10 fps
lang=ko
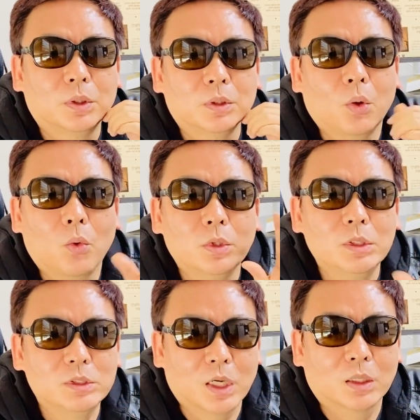그러니까
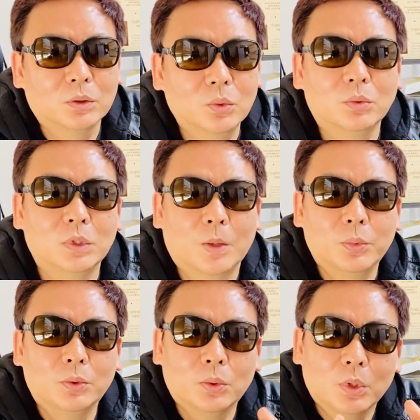오늘장 또는
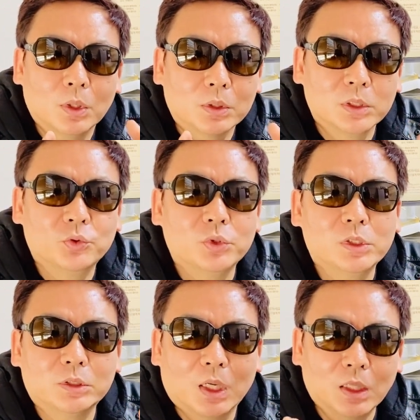앞으로
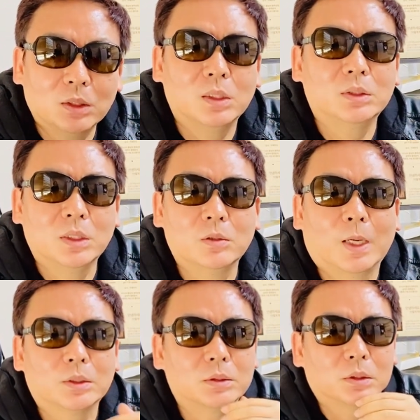일주일장 한 달장을
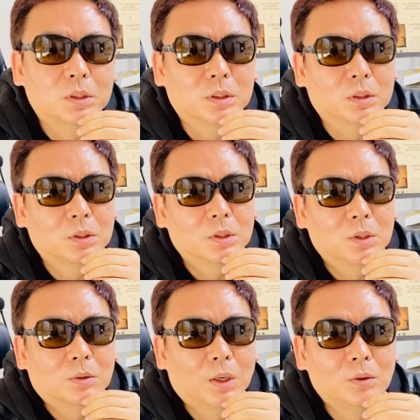봤을 때
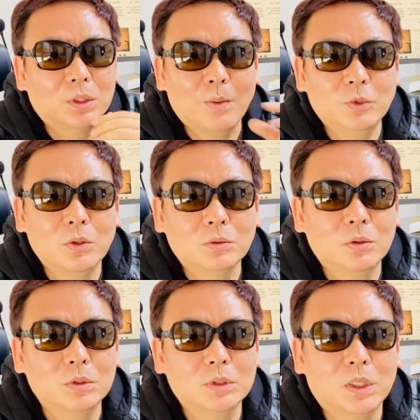과연
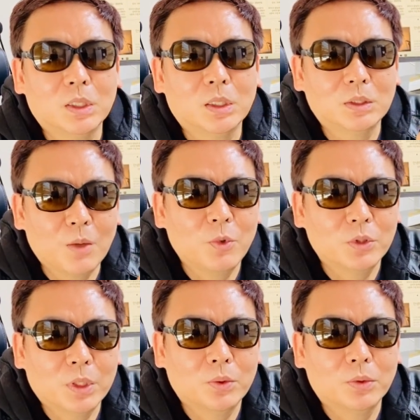삼성전자
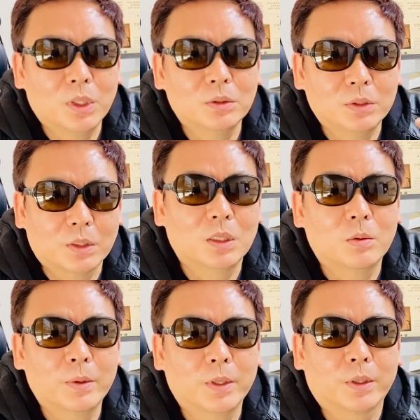사면 돼요라는
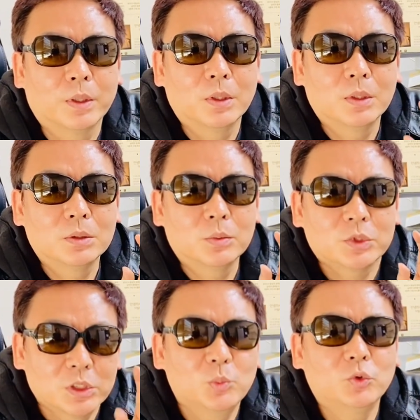대답에
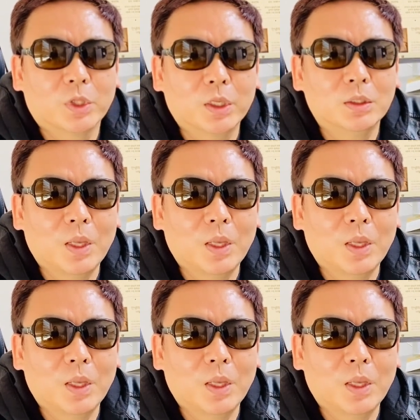질문에